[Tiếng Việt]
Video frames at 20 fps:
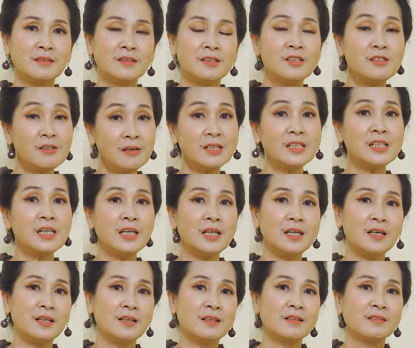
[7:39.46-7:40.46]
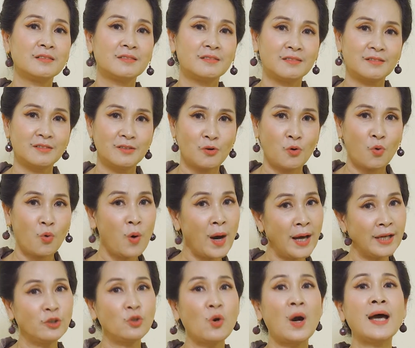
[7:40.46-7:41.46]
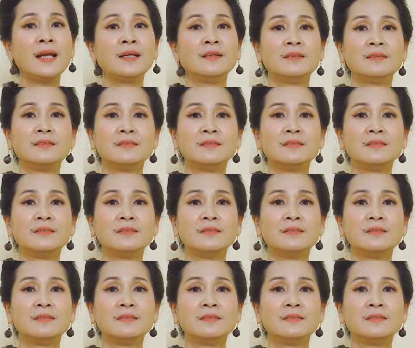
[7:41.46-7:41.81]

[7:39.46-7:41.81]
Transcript: chữa trị hoàn toàn